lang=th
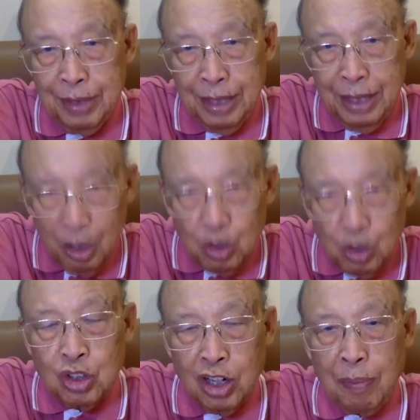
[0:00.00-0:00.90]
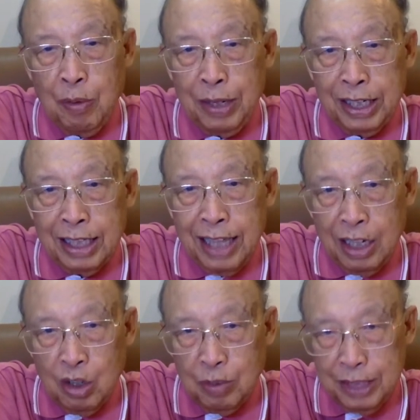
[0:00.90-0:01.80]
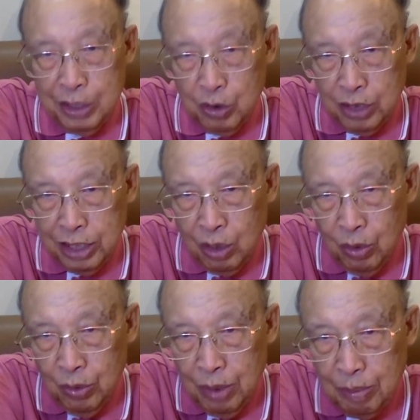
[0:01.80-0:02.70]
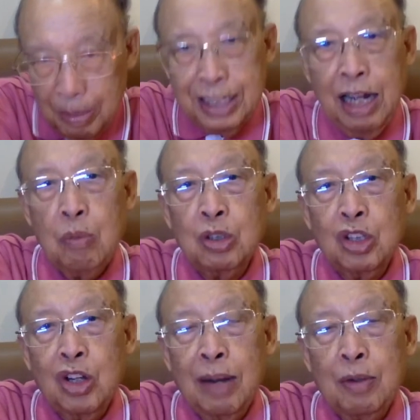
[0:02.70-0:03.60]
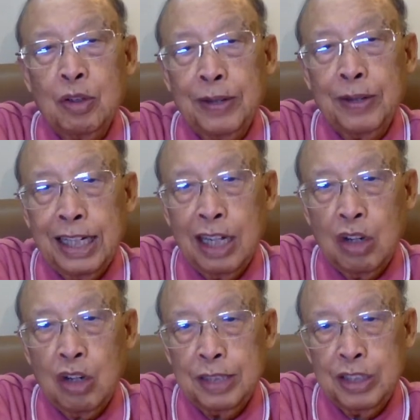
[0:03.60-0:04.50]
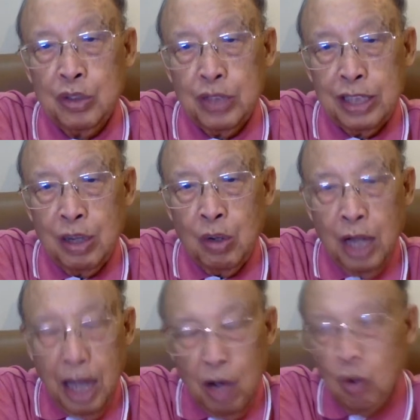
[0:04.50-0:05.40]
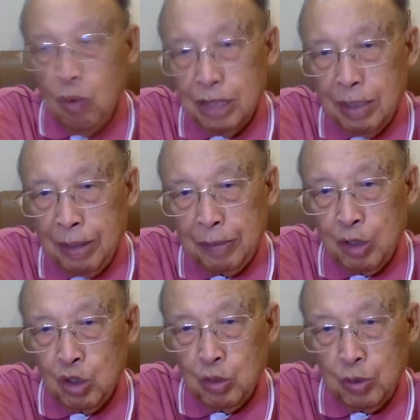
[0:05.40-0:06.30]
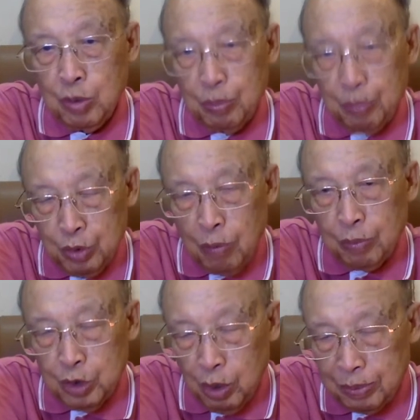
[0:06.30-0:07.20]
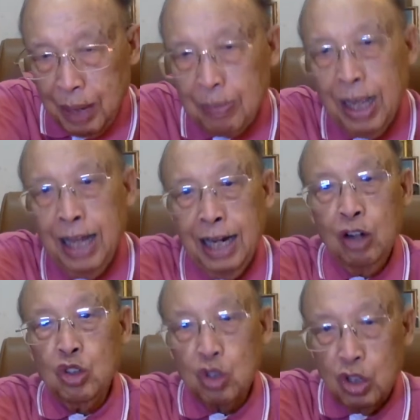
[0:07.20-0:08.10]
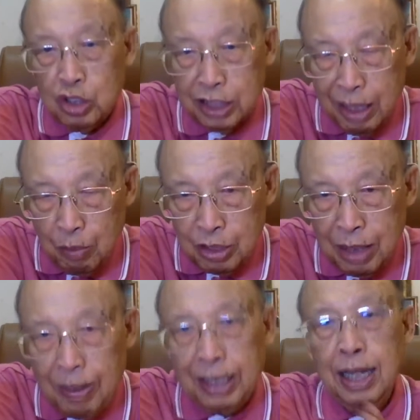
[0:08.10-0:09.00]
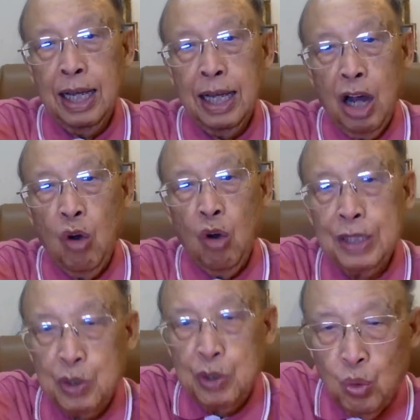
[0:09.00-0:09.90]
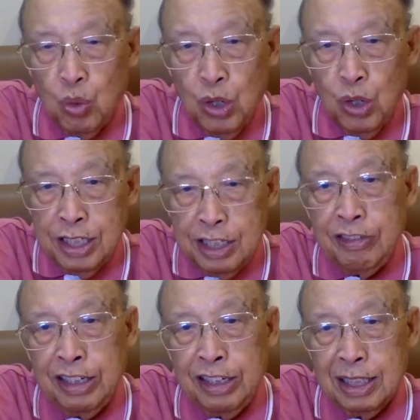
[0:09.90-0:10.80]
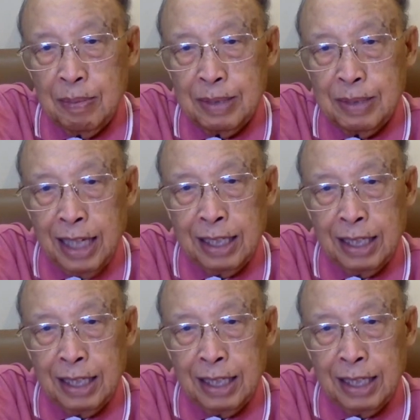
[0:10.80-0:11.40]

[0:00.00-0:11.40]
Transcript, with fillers: เขาต้องต้อนรับเอาแผ่นกันไทยของพระเยซูคริสต์เจ้ามือได้เ้าบทตอนรับเอาแทนกันไทยของพระเยซูคริสต์เจ้า เขาก็บทสมมครเป็นคนทบศอบธรรม แล้วเาก็จะบทสมมครเข้าไปสู่ชีวิตเนือธรรมชาติ